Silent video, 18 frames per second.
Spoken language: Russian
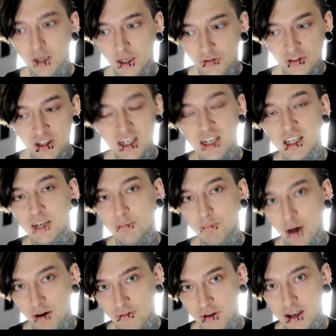И все
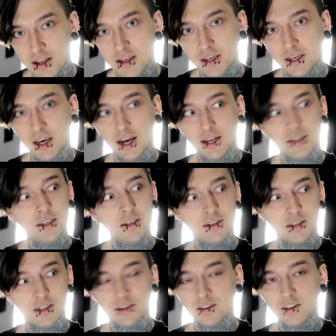заповедники,
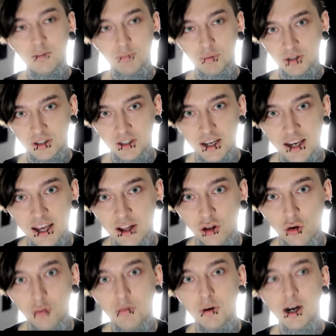они, естественно,
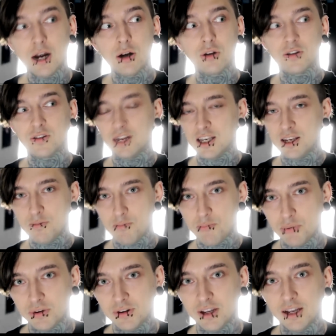постоянно убираются, за
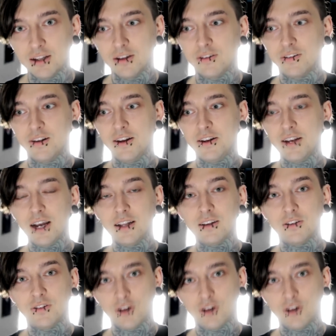ними постоянно следят.